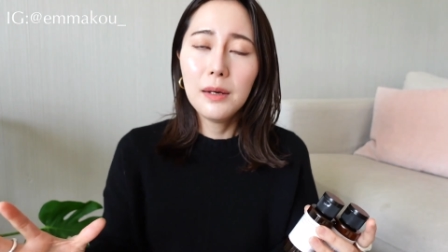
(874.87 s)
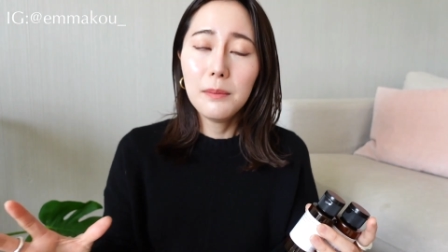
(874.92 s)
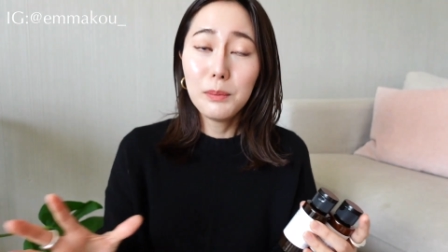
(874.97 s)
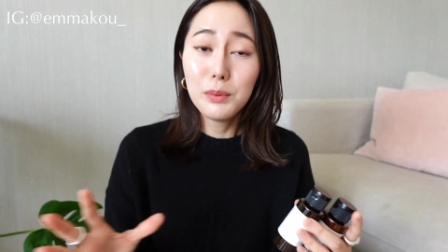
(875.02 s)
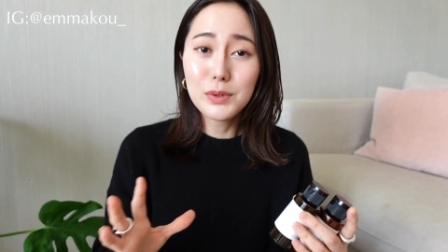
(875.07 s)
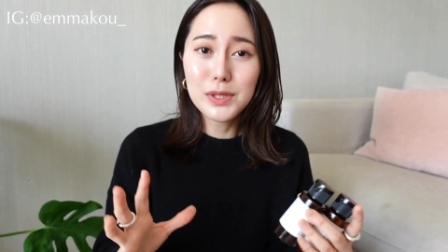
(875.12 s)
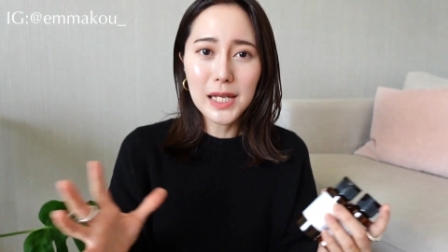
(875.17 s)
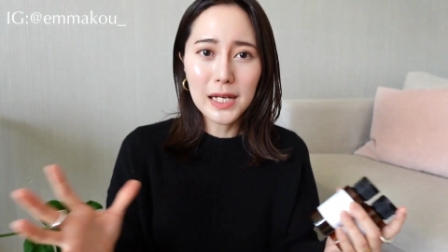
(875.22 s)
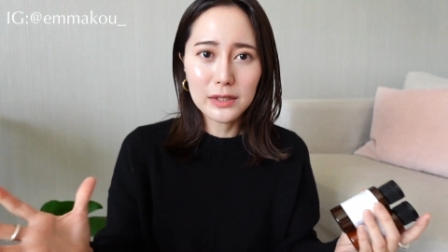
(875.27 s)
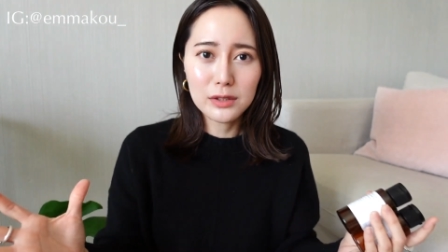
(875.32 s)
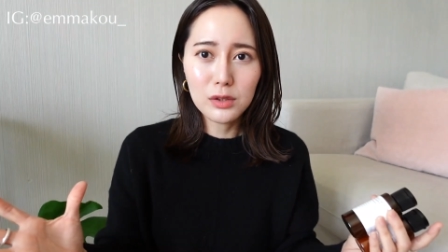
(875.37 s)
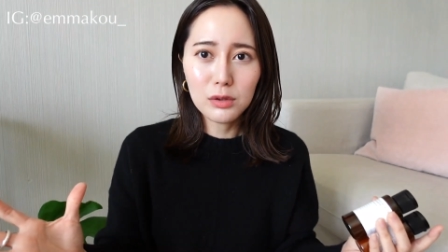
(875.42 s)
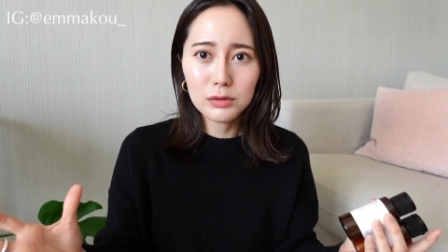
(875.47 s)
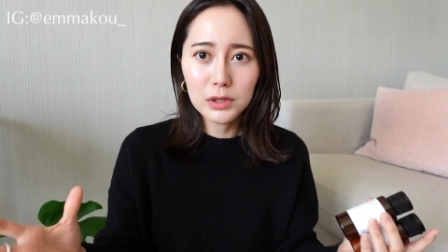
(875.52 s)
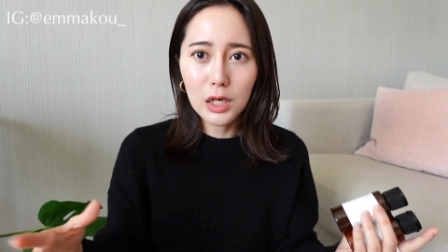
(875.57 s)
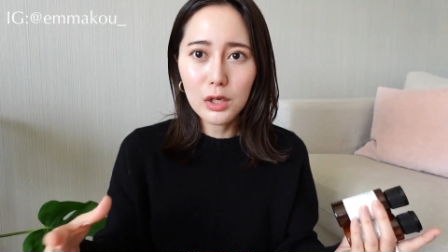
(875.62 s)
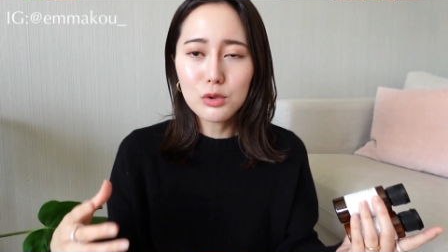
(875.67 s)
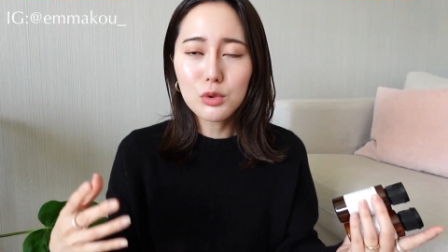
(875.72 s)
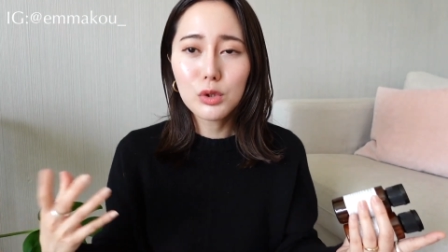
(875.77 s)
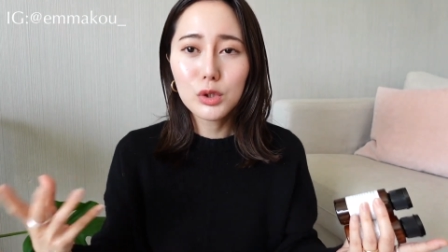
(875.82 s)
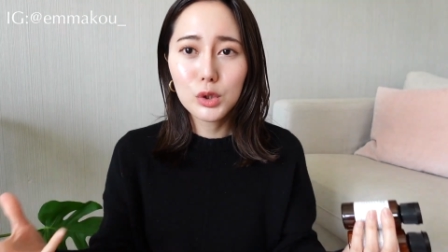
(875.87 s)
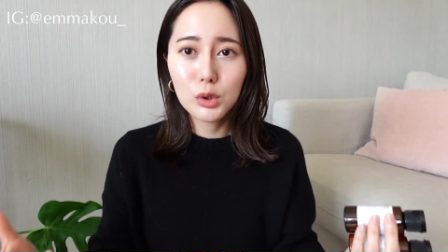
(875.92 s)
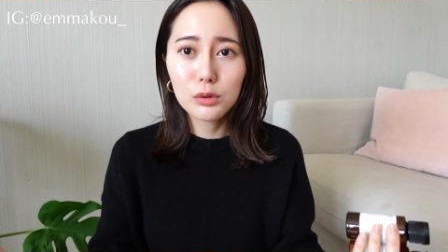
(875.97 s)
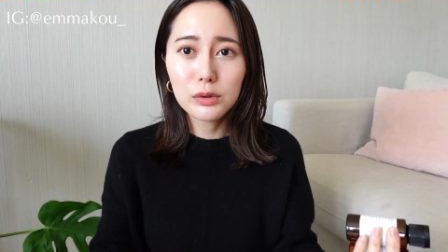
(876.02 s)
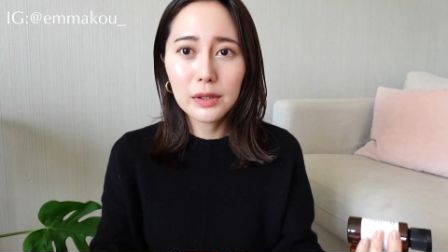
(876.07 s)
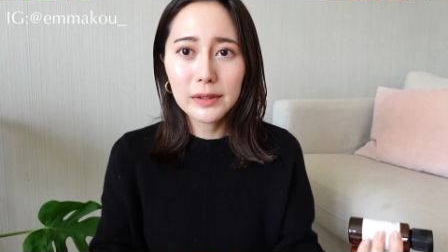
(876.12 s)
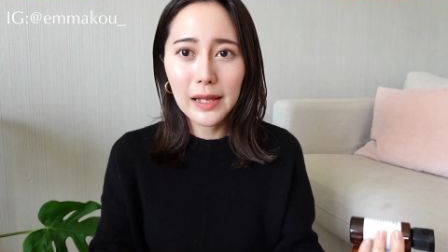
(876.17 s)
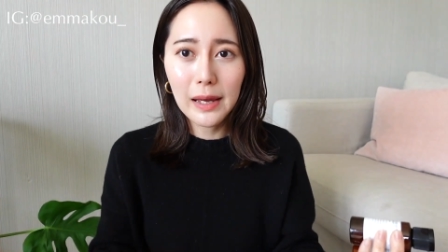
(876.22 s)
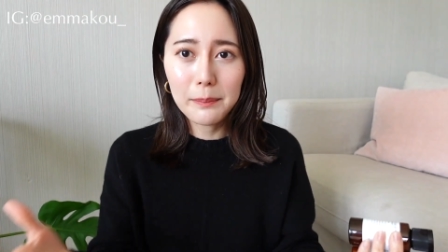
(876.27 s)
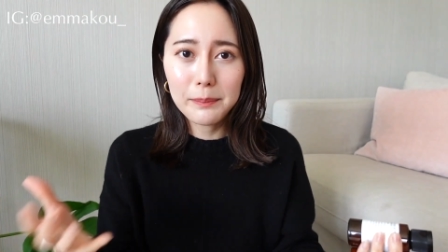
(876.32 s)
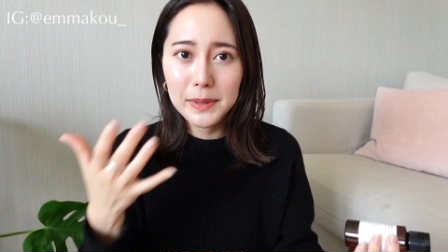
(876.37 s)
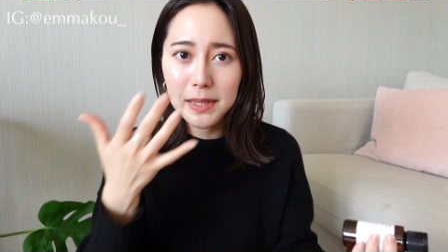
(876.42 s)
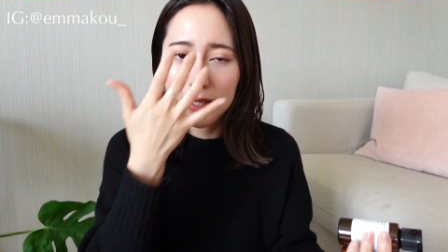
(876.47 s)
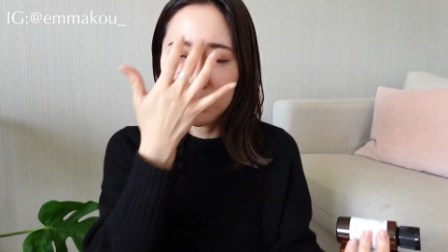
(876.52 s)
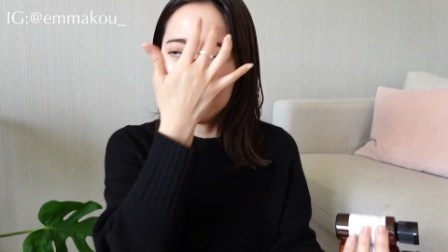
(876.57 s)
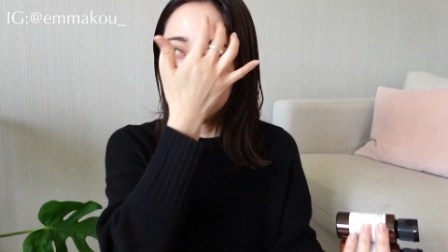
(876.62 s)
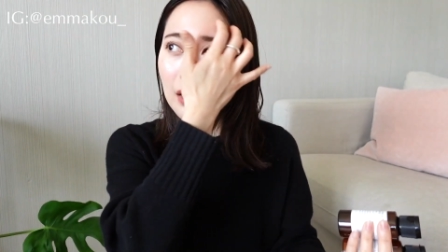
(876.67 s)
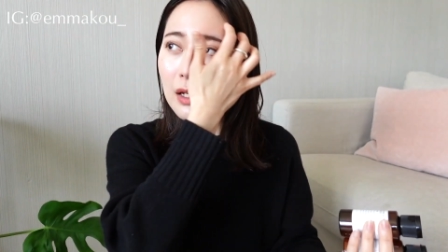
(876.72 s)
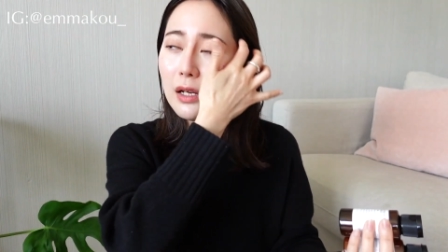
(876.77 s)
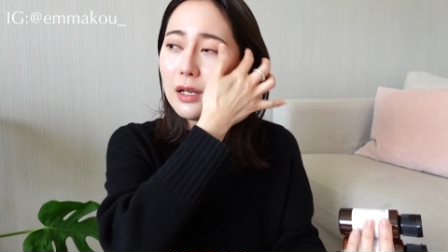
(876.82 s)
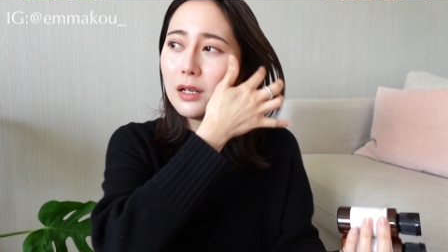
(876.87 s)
不想用，然后就会丢到那边。